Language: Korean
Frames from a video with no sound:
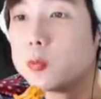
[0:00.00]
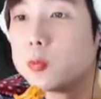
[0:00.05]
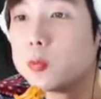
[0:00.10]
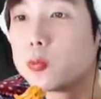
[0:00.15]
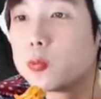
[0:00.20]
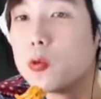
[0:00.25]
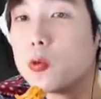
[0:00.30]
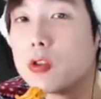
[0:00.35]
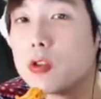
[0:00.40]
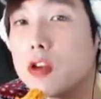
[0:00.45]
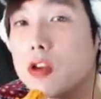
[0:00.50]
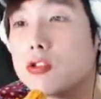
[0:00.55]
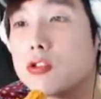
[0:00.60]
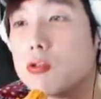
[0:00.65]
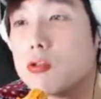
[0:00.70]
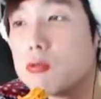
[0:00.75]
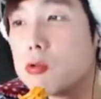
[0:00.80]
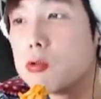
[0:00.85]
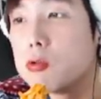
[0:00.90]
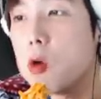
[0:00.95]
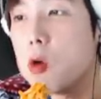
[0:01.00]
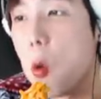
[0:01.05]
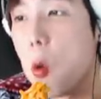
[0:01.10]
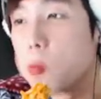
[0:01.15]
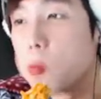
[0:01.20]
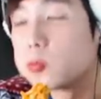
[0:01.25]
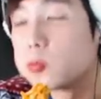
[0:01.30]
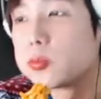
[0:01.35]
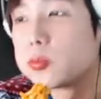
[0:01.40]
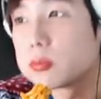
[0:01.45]
음, 개인적으로
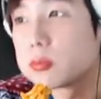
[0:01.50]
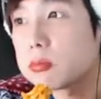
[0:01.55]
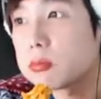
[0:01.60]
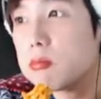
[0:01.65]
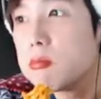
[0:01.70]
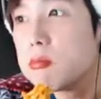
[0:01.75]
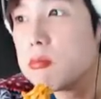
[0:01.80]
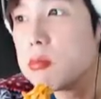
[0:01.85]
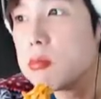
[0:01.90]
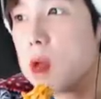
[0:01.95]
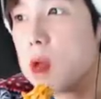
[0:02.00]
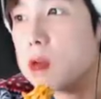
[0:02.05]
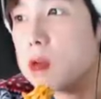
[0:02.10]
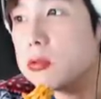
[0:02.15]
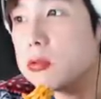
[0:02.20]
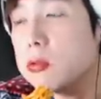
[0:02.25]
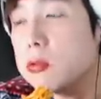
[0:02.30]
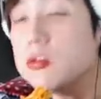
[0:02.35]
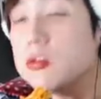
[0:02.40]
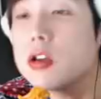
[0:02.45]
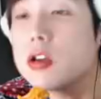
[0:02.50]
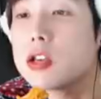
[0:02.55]
솔직히